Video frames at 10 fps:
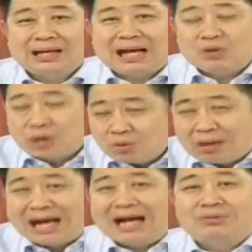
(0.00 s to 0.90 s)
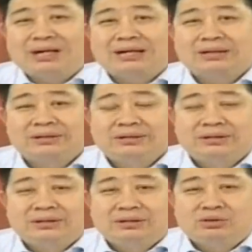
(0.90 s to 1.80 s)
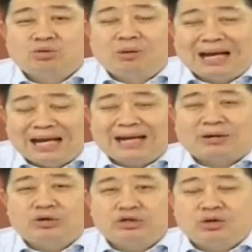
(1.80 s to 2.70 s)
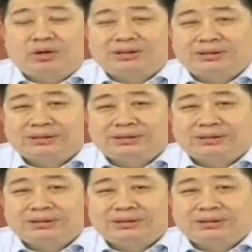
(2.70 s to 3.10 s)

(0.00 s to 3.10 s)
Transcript: เอาคร่าวๆนะตัวเลขรถยนต์